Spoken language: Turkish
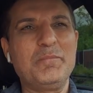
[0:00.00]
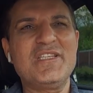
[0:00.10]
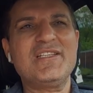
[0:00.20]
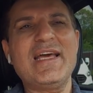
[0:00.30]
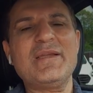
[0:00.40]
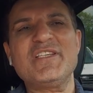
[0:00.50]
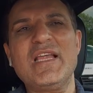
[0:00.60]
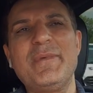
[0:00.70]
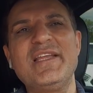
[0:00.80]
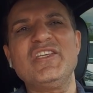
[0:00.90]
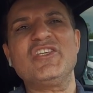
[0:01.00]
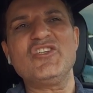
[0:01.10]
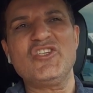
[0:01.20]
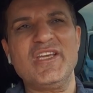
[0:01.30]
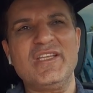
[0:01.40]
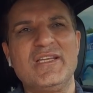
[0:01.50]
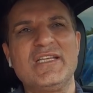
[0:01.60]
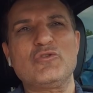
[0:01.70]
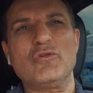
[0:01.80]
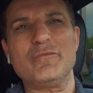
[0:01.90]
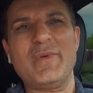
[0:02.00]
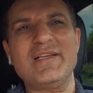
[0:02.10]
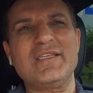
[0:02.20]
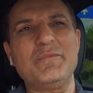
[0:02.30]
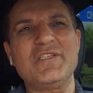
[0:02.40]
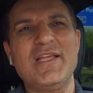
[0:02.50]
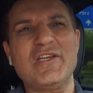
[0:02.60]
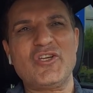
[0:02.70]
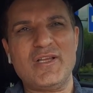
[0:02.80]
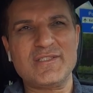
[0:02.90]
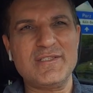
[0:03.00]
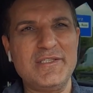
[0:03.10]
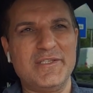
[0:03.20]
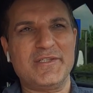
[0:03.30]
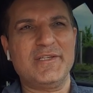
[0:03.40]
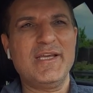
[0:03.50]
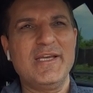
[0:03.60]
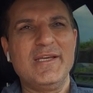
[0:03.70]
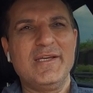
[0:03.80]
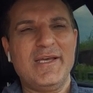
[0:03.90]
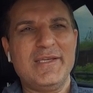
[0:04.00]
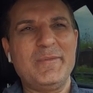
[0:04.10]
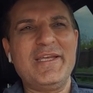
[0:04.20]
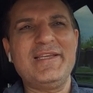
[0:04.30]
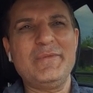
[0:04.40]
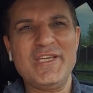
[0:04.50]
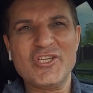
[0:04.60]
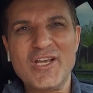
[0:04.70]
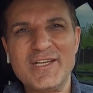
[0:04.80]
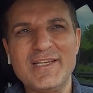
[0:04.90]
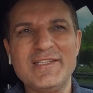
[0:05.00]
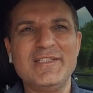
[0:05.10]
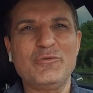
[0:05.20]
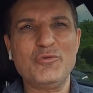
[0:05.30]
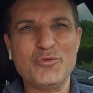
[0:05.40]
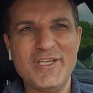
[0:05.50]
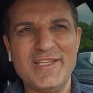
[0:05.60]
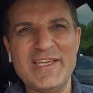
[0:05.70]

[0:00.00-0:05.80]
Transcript: Bizler mesela ben ikinci generasyonum belki bizler şanslıydık. Evet. Yani belli bir yaşa kadar yine Türkiye'de